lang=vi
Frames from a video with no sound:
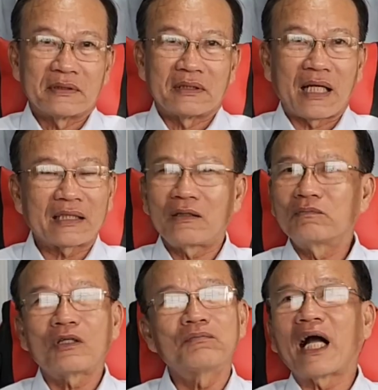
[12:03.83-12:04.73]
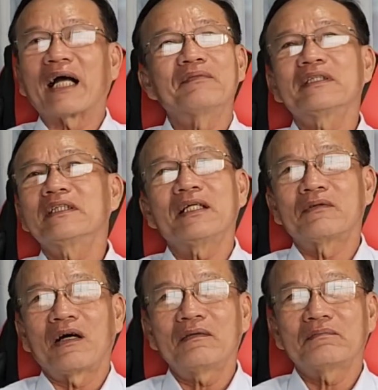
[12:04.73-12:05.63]
là anh không không ngại với cái điều
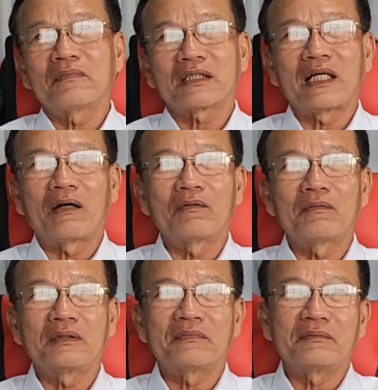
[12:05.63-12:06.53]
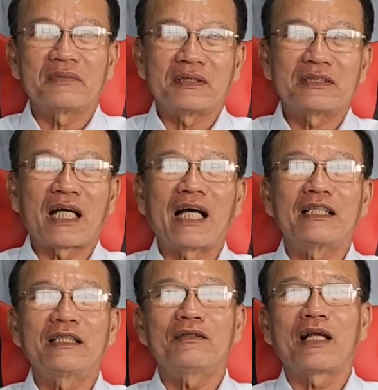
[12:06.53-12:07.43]
đó mặc dầu mình mình mình sai
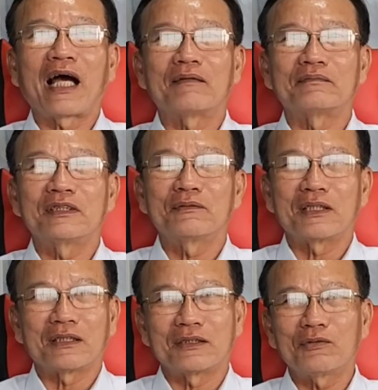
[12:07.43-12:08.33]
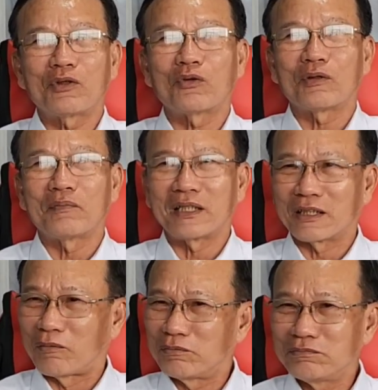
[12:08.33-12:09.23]
lính nó làm nhưng mà rốt cuộc là
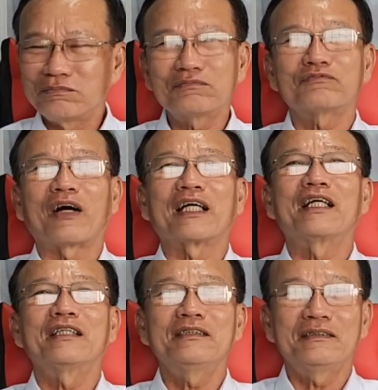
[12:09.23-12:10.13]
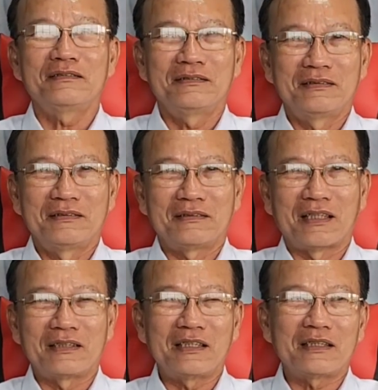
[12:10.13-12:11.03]
mình cũng phải đến
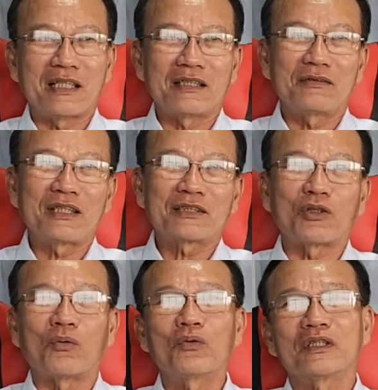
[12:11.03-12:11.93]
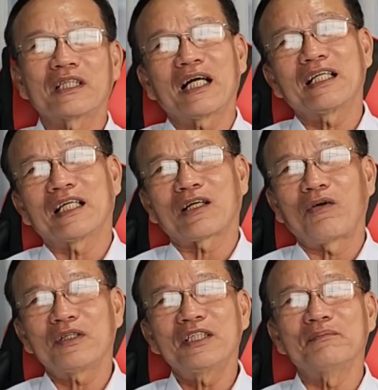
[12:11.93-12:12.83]
để gì để cho gia chủ người ta là
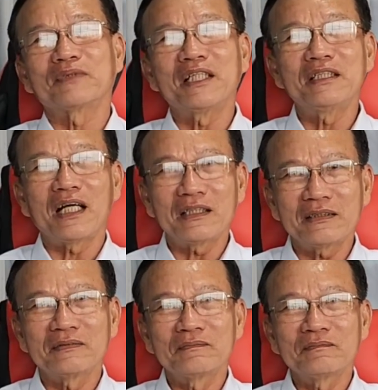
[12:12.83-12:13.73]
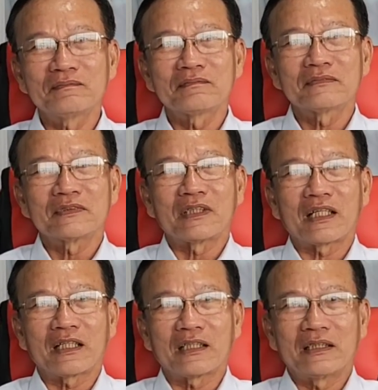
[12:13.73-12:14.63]
có cái niềm tin hơn yeah. Dạ. Đó,
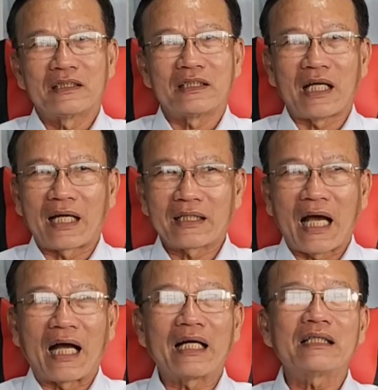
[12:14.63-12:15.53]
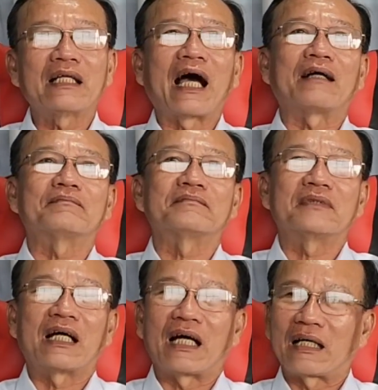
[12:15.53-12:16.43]
thì anh đã làm
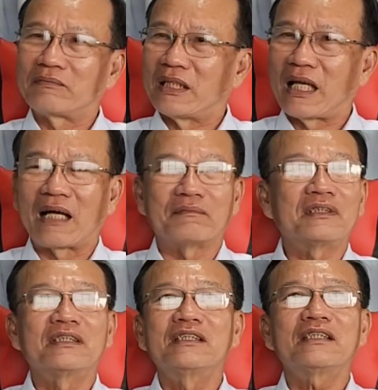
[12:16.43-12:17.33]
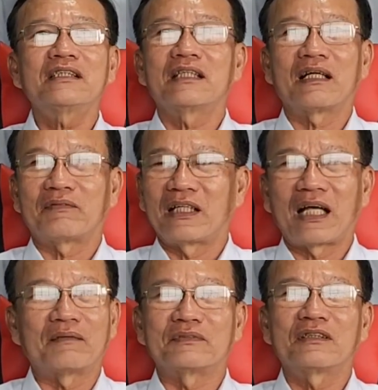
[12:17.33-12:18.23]
là anh phải làm cái nữa là phải
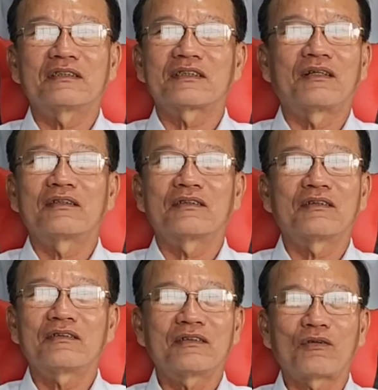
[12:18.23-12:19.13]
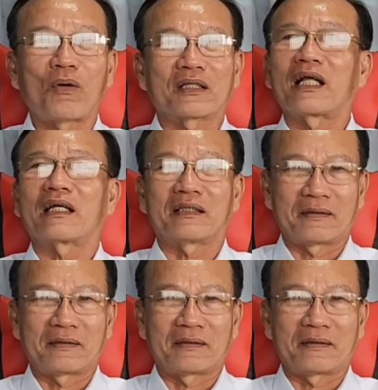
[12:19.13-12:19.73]
làm cho cho nó hoàn thành yeah.